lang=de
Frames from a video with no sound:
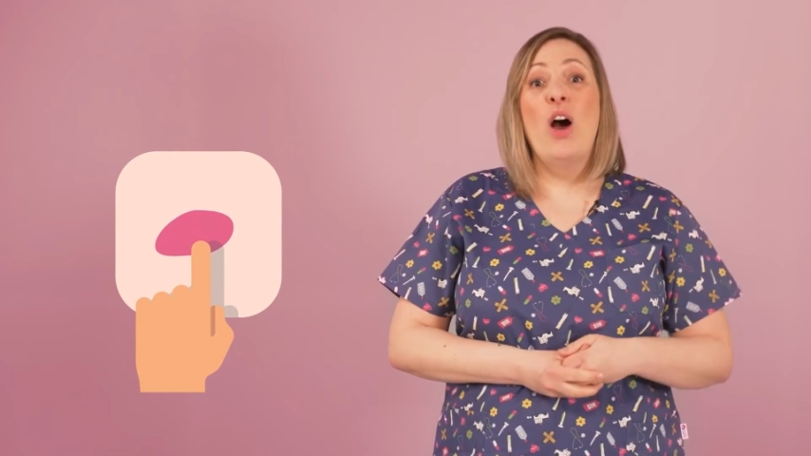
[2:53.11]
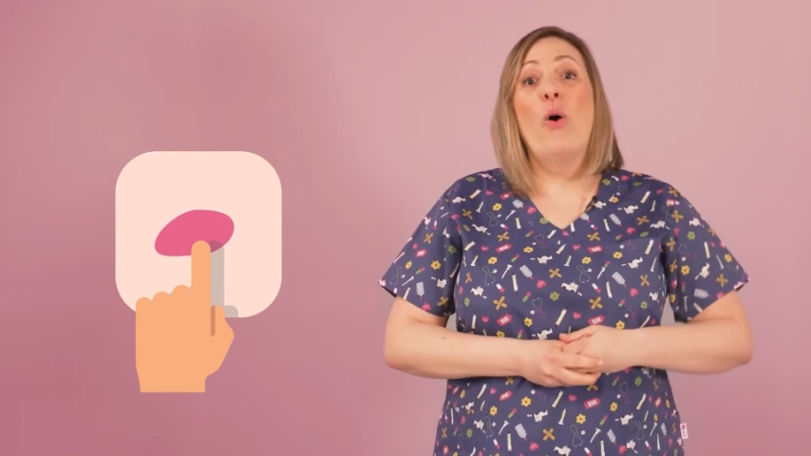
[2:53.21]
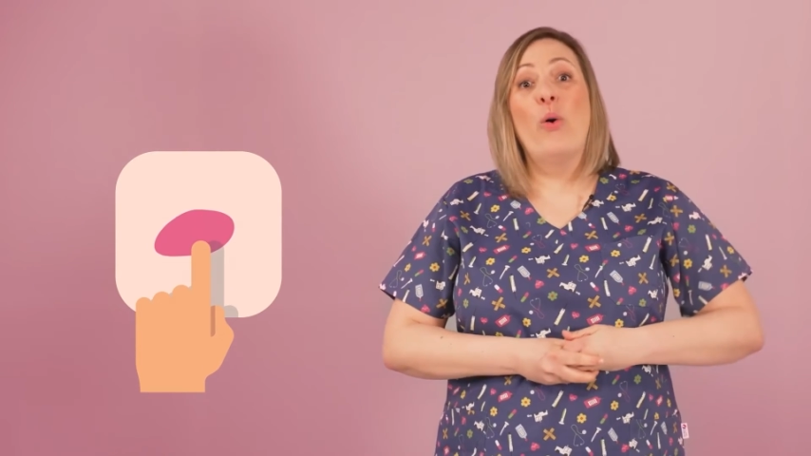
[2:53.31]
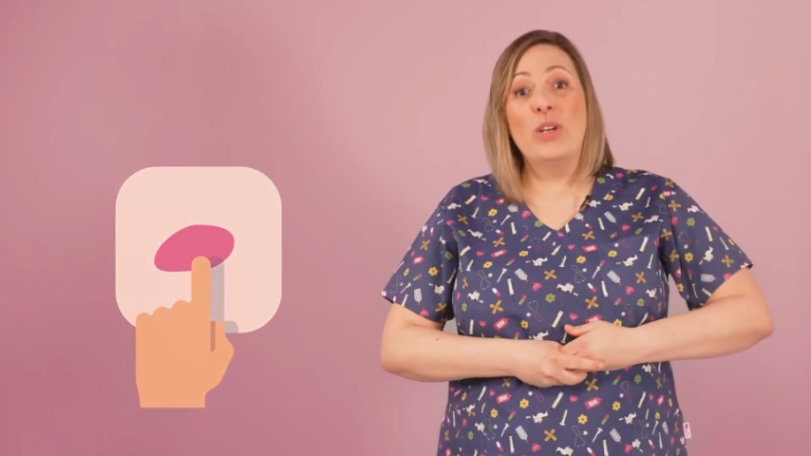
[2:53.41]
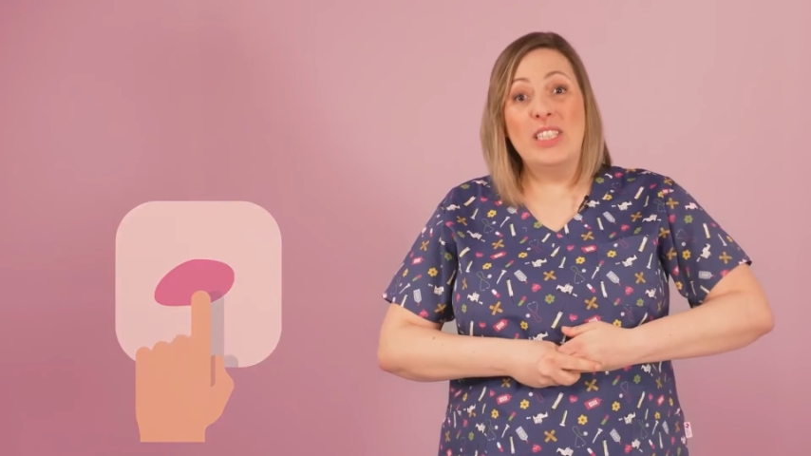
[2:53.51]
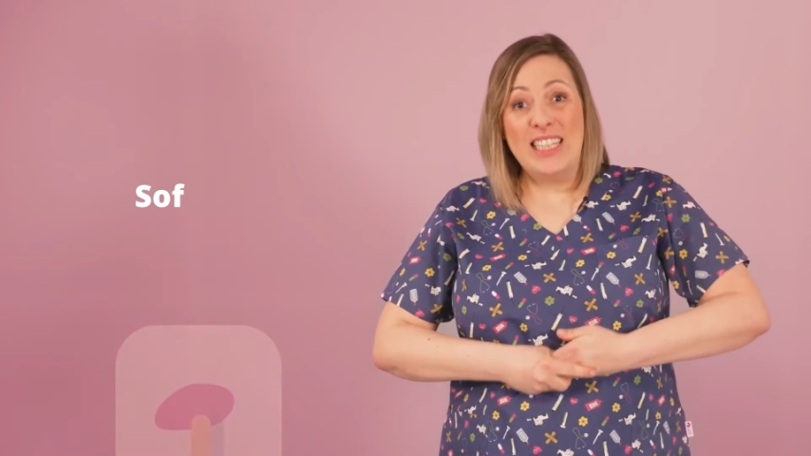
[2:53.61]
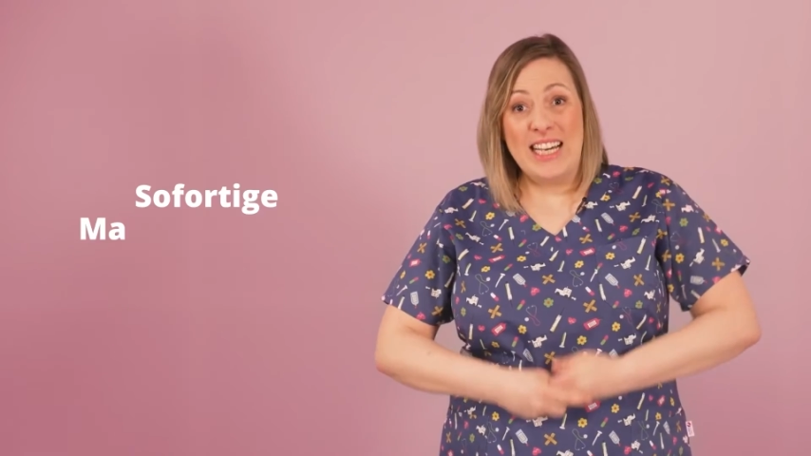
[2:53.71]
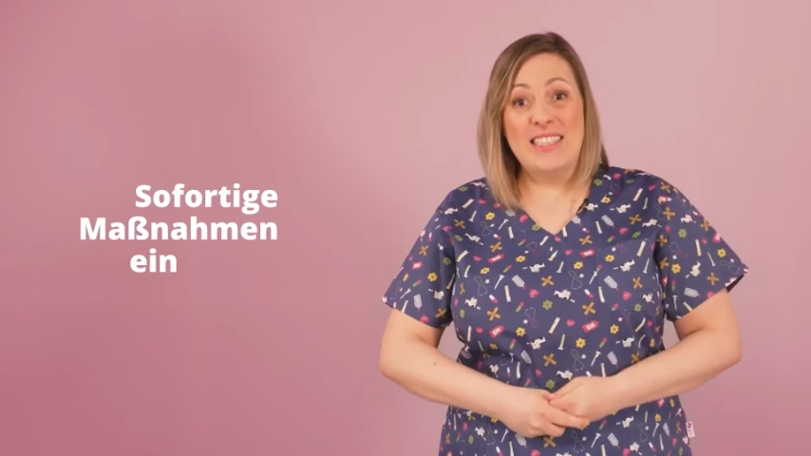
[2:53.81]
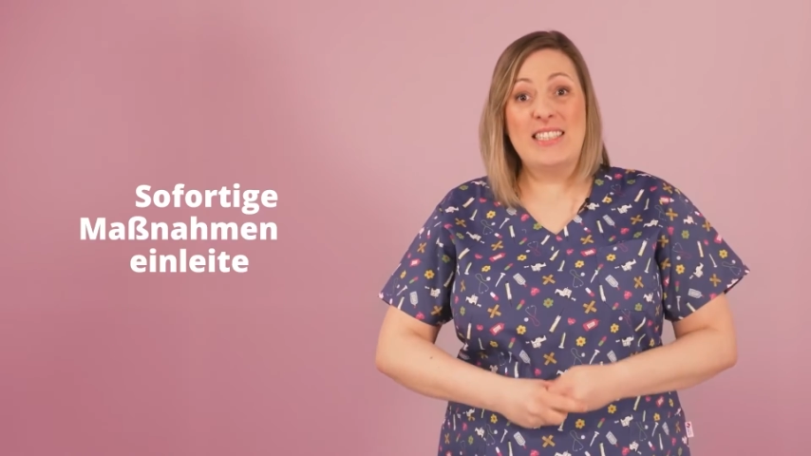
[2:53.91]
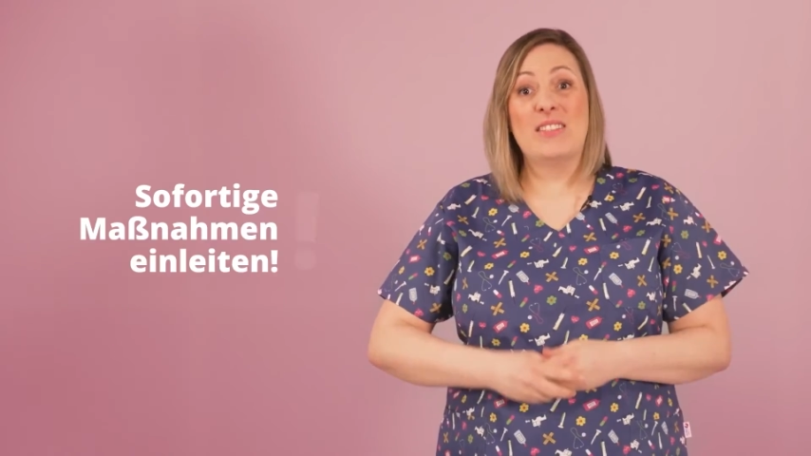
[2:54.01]
und
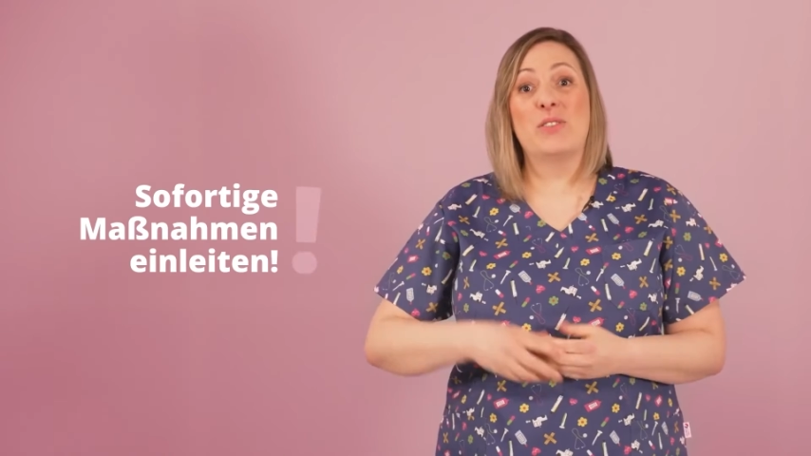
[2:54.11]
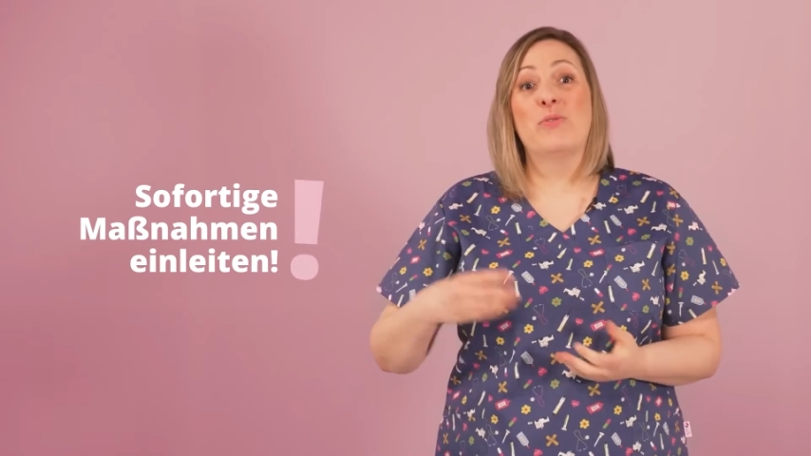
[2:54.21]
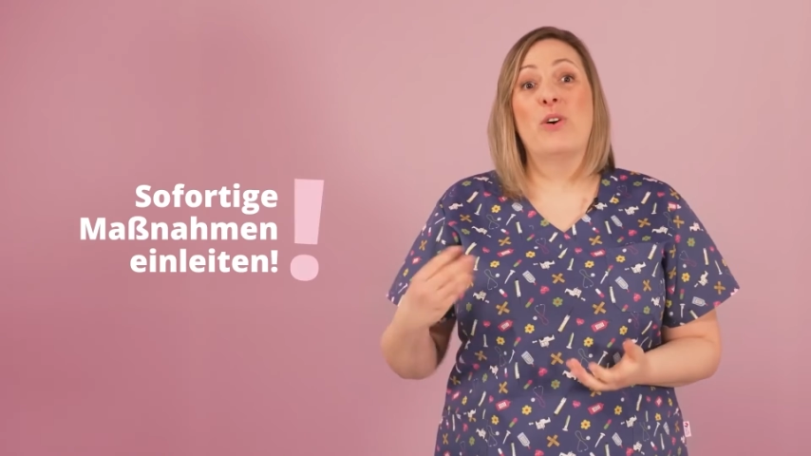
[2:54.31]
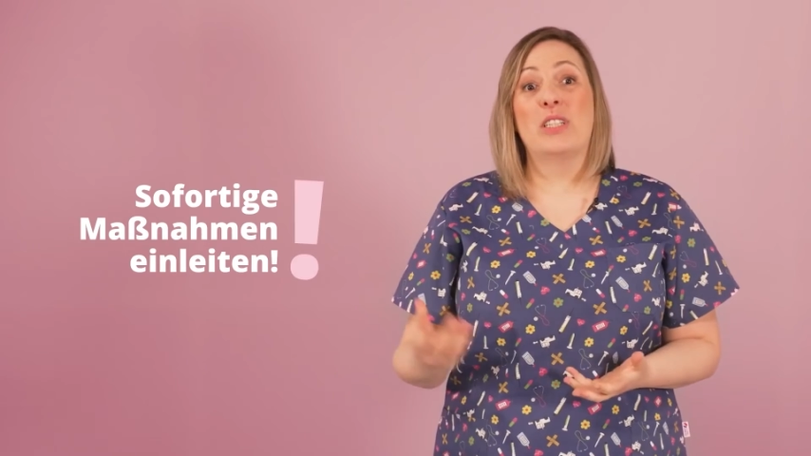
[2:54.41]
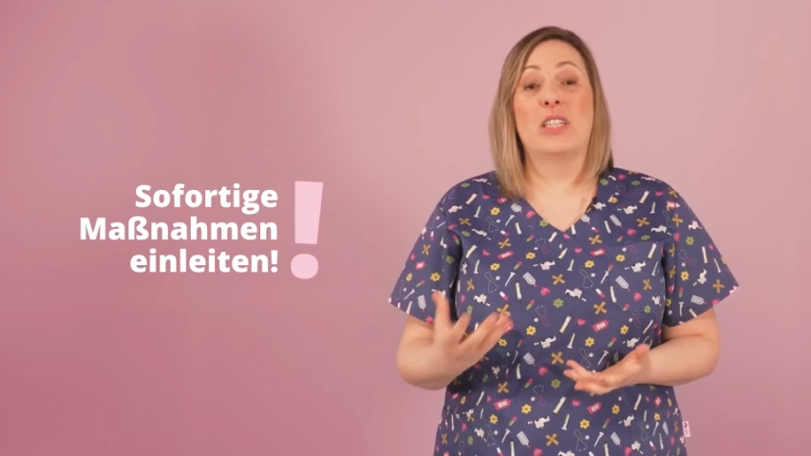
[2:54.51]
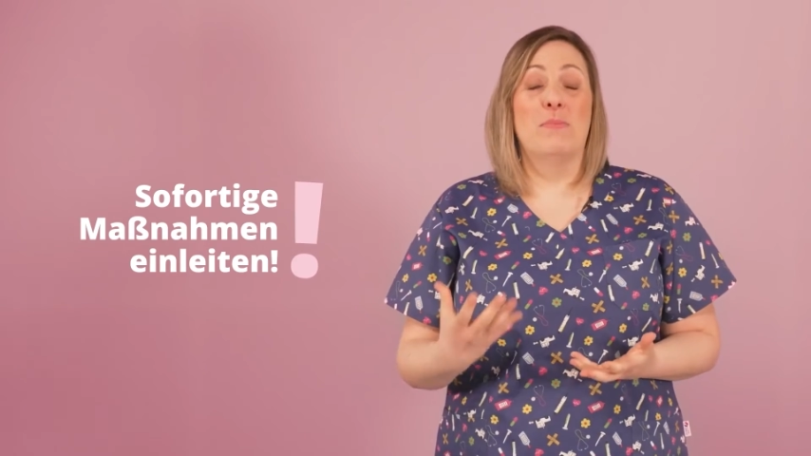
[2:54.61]
jetzt sind sofortige